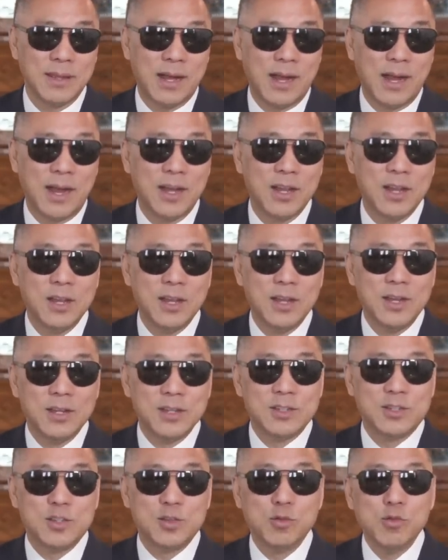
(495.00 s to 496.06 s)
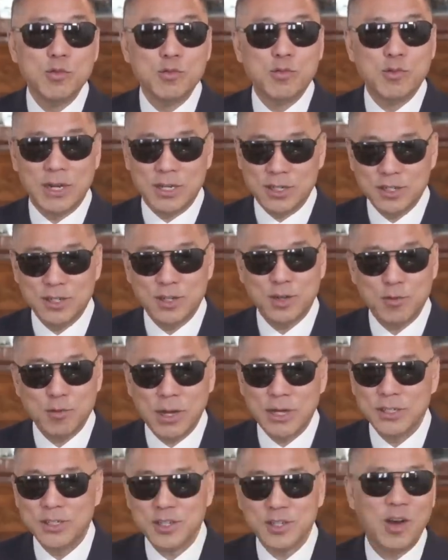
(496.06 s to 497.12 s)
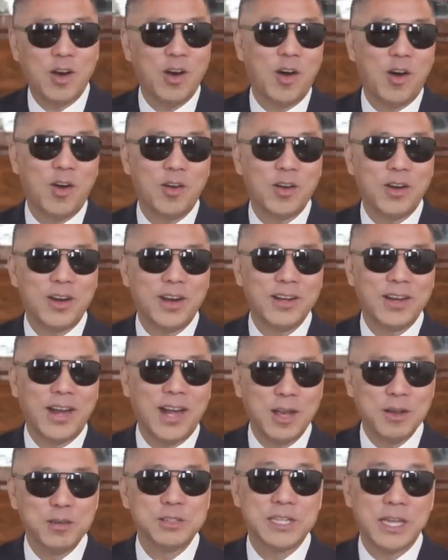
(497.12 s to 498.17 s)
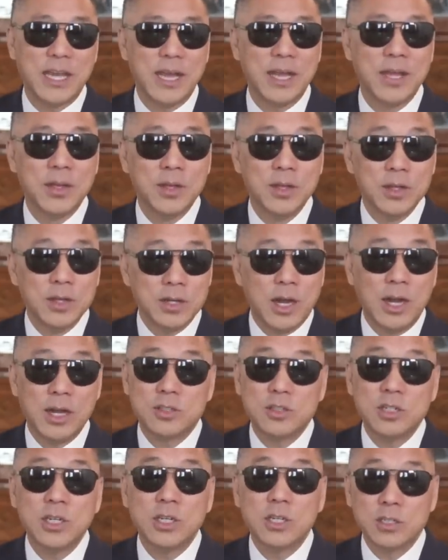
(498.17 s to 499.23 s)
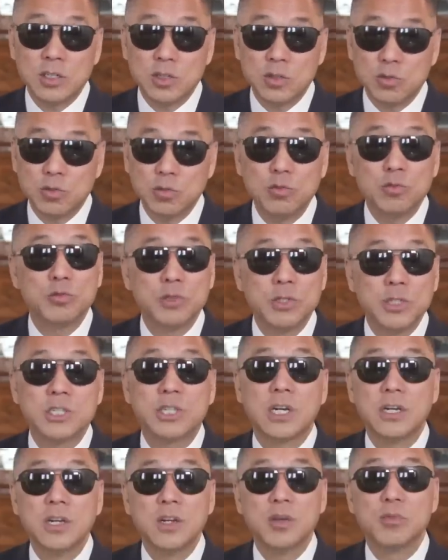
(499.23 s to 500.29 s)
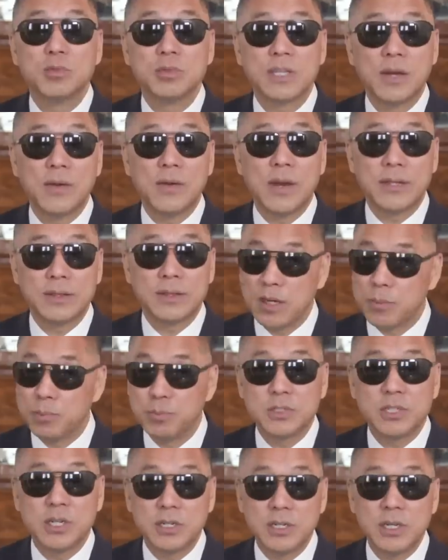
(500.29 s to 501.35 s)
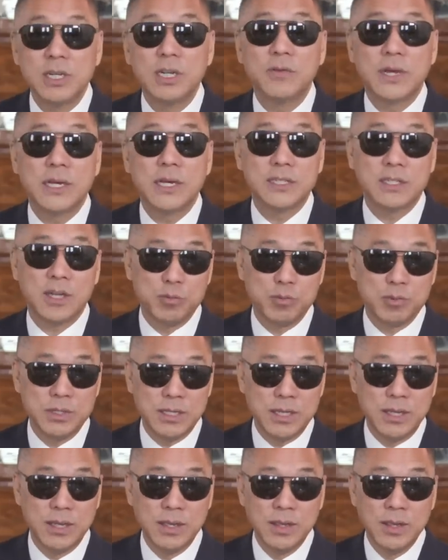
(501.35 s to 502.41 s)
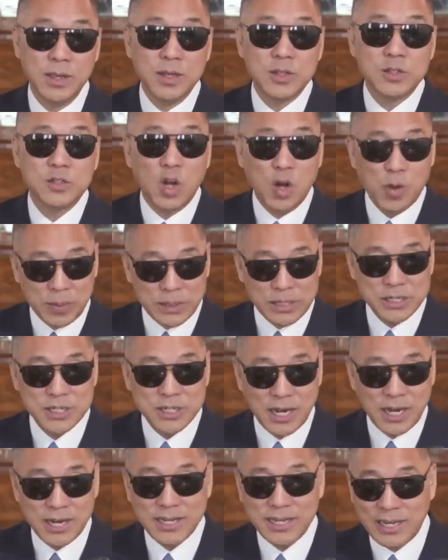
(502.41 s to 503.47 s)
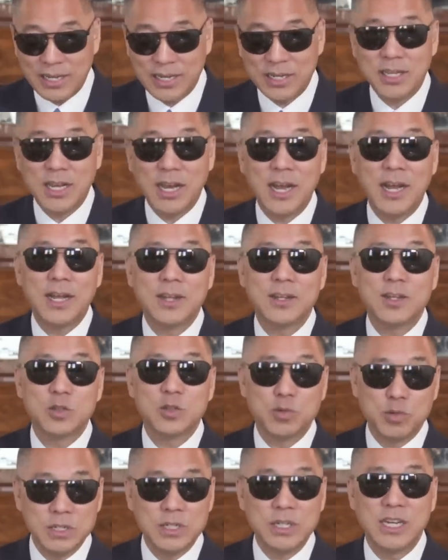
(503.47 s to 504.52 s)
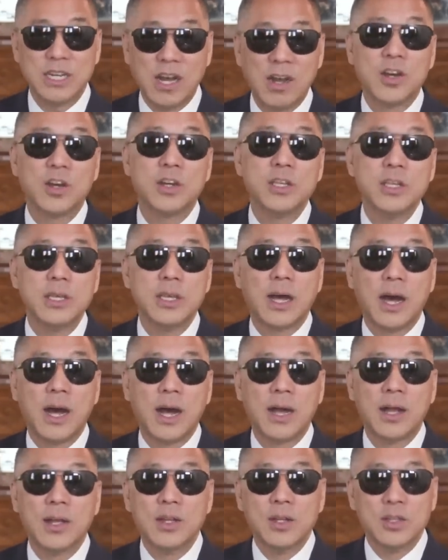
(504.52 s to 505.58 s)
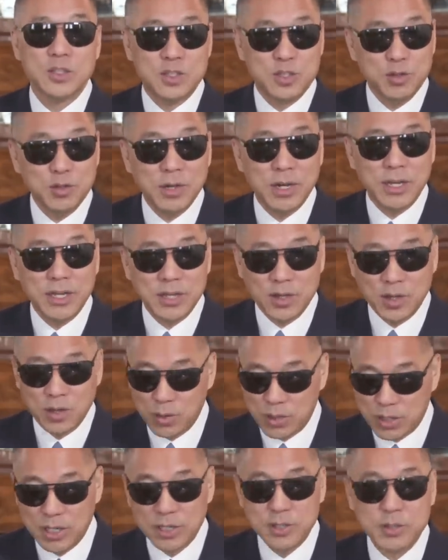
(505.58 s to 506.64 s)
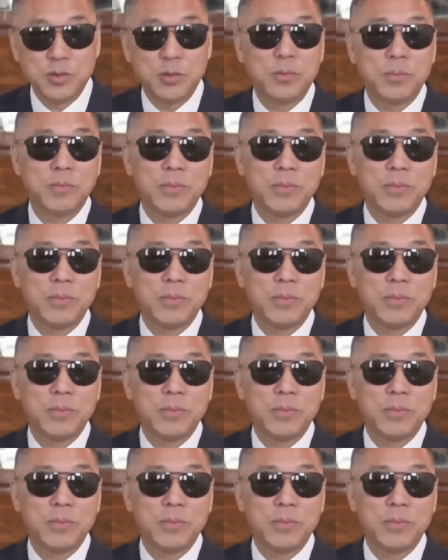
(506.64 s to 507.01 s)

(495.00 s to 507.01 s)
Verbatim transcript: 啊。如果是关系搞好，还有钱啊。这个是宋祖英承认五千万，但是不承认另外一点五亿。赵本山给了他说是两个亿啊。去了以后喝酒。